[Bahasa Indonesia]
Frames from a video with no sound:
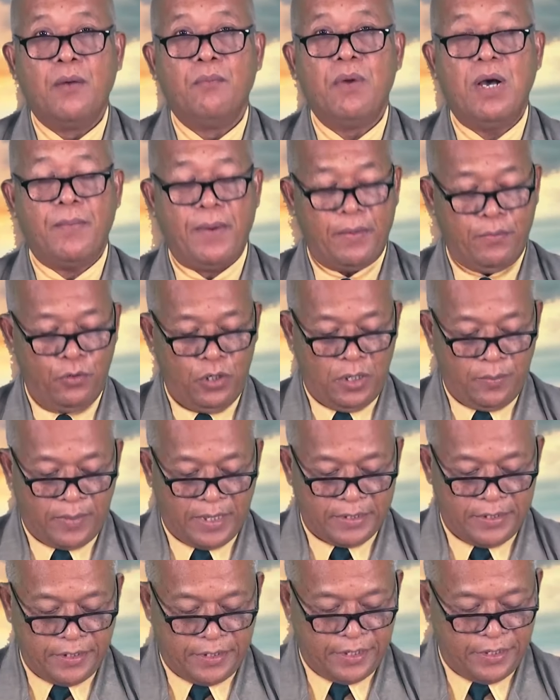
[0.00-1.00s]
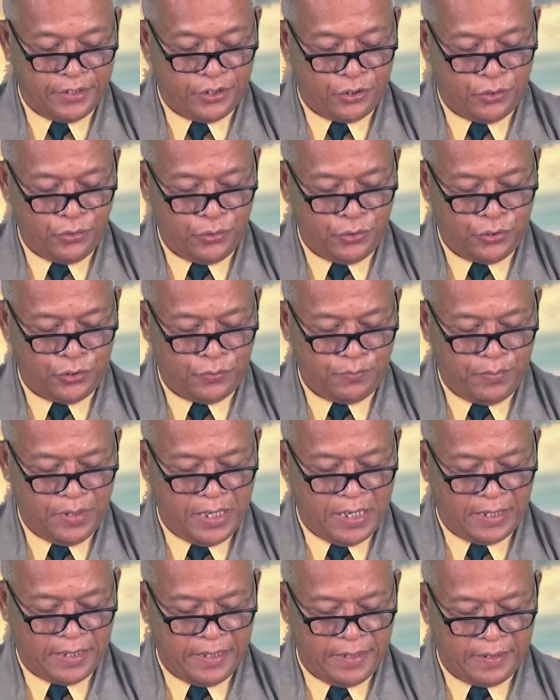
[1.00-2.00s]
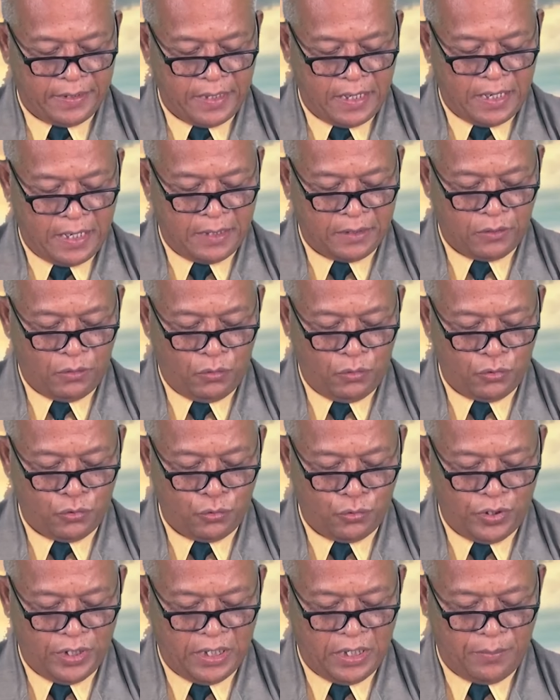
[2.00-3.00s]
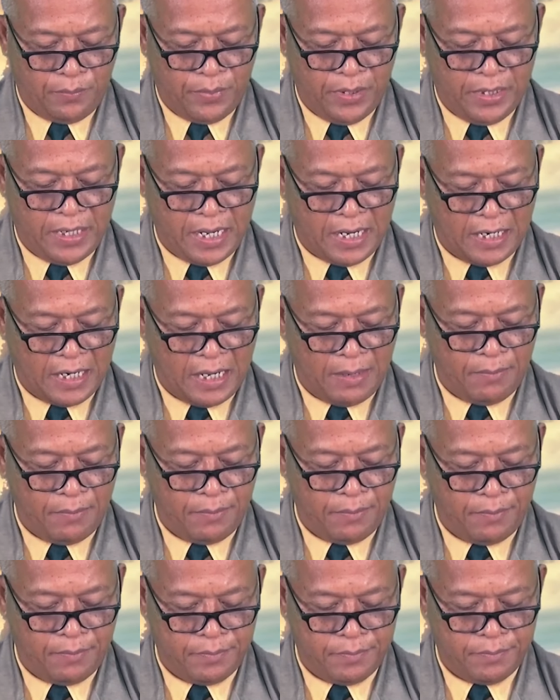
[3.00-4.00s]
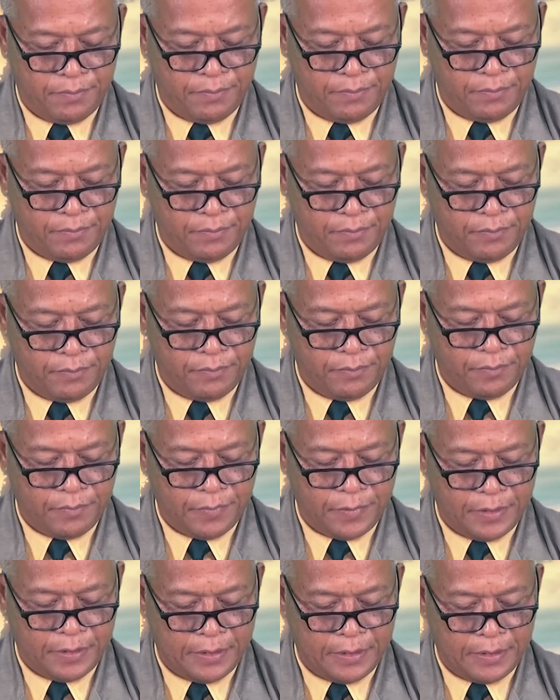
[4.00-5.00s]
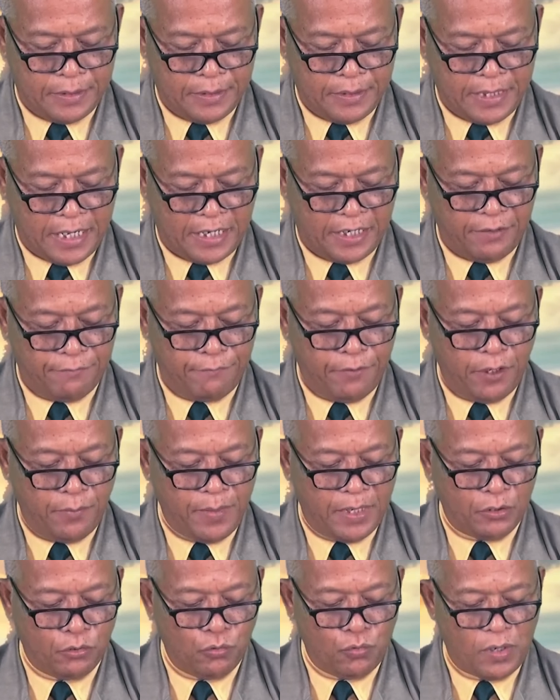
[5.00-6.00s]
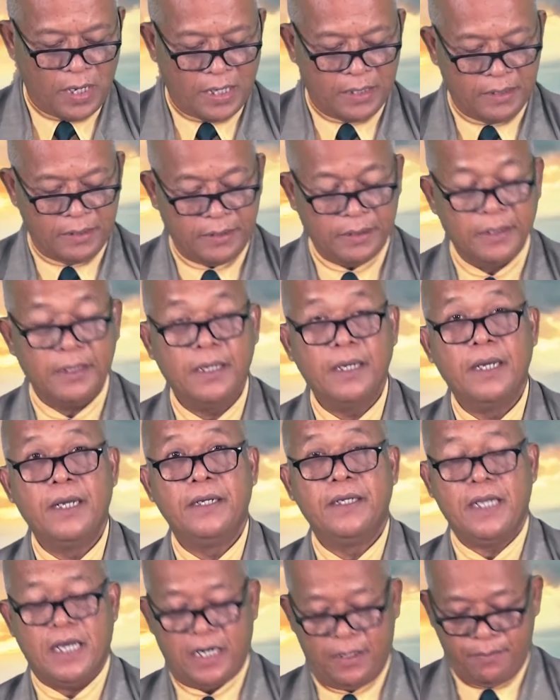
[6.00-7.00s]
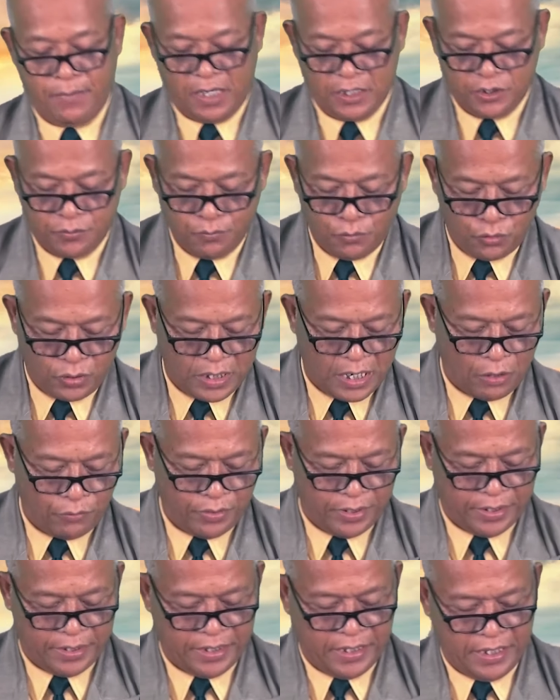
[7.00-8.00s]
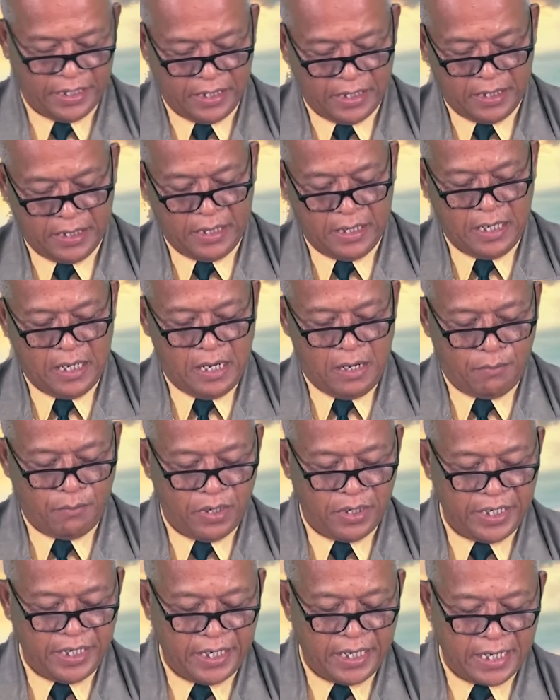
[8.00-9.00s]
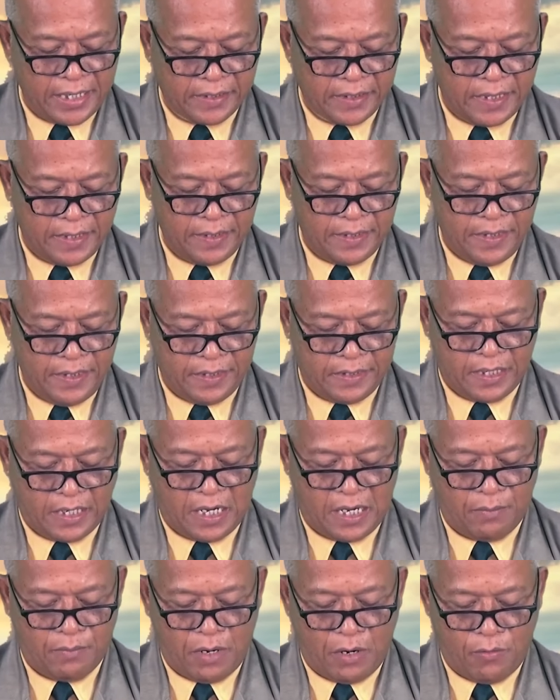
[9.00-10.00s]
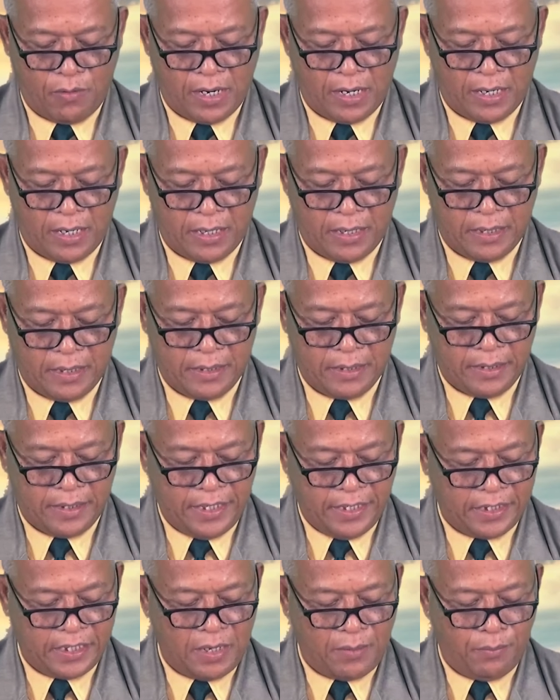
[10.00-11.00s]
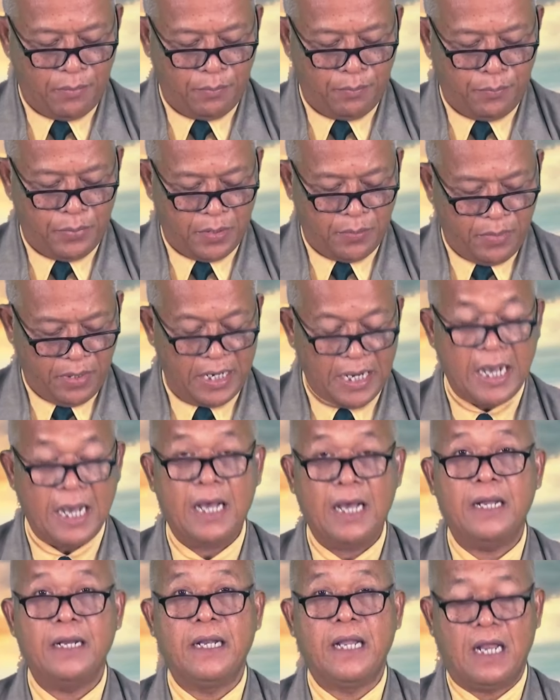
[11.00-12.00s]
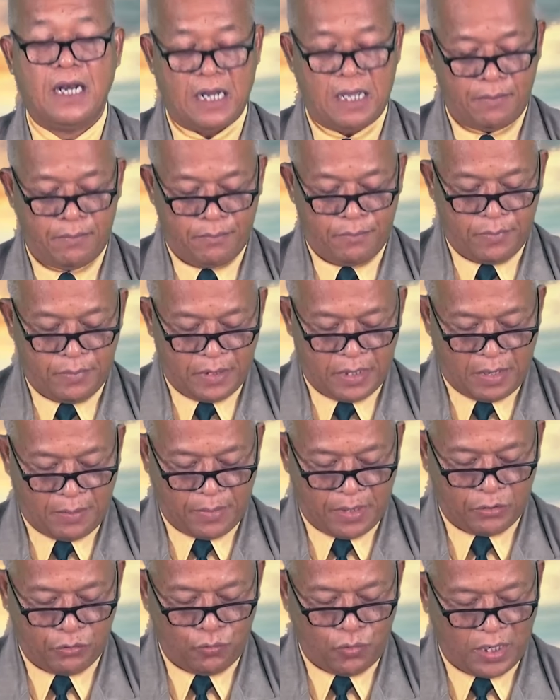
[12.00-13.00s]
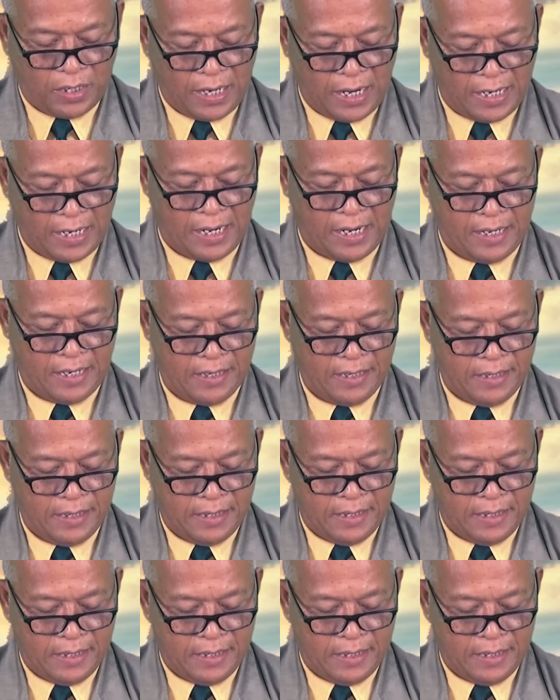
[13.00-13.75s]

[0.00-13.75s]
Bapak Ibu dalam kasih Kristus, bila kita telusuri lebih dalam dari firman Tuhan dari Mazmur Daud ini mengingatkan kita bahwa kita bermegah dalam nama Tuhan Allah.